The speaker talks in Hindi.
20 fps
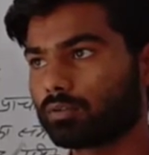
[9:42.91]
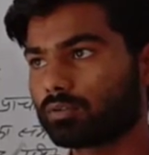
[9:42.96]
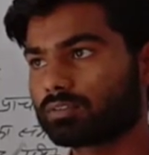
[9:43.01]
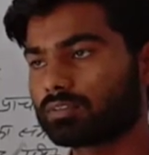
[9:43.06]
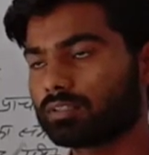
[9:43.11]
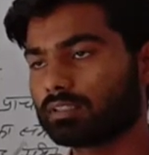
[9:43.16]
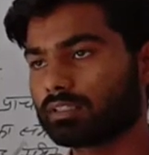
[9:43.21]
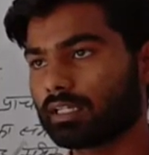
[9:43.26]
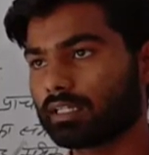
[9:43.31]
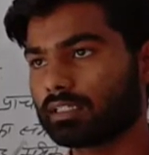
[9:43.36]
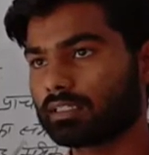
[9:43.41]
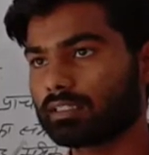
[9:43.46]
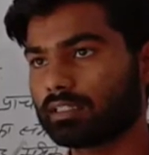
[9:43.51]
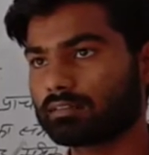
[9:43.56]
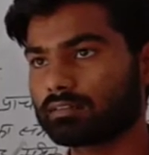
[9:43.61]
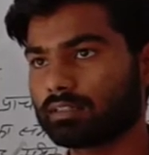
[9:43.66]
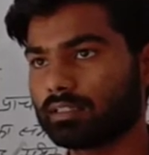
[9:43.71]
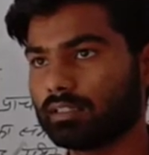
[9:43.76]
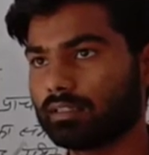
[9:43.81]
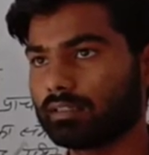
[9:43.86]
उसी तरीके
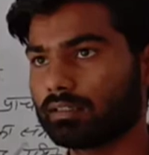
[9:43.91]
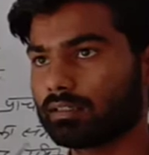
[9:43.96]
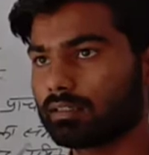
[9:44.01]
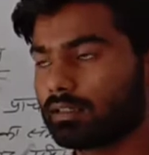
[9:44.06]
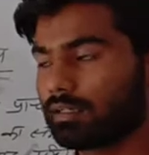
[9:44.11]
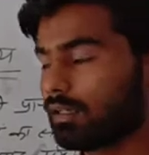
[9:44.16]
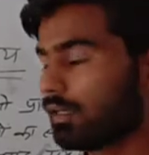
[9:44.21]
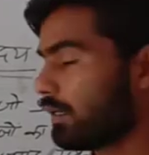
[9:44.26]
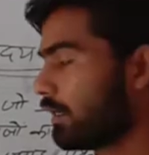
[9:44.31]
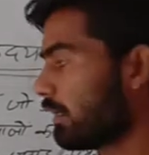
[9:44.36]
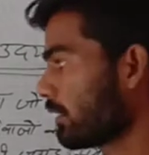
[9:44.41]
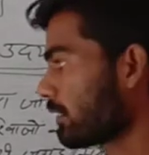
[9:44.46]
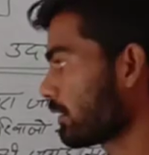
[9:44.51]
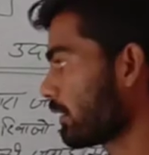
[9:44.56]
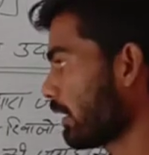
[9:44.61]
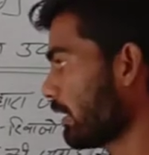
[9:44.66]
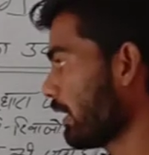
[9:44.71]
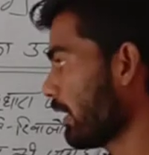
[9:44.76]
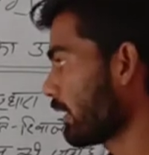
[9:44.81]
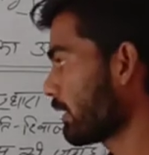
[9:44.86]
से
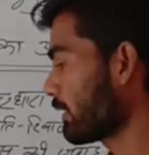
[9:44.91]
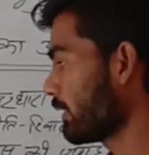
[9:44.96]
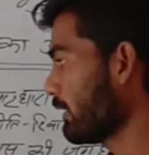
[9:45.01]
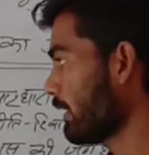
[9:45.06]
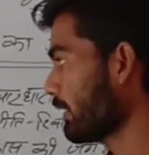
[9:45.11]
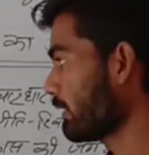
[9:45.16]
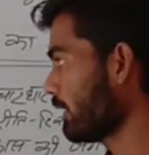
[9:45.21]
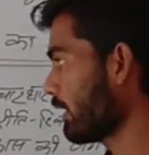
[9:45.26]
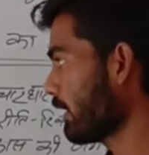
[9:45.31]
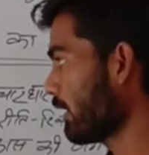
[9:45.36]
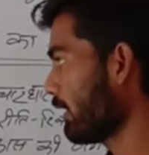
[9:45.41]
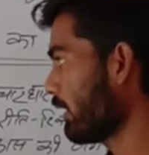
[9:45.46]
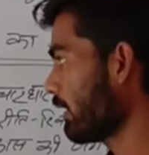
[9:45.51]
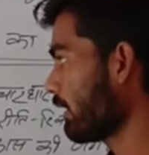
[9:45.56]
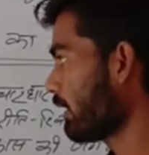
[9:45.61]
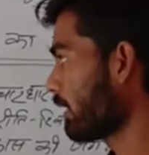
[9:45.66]
तैयार किया जाना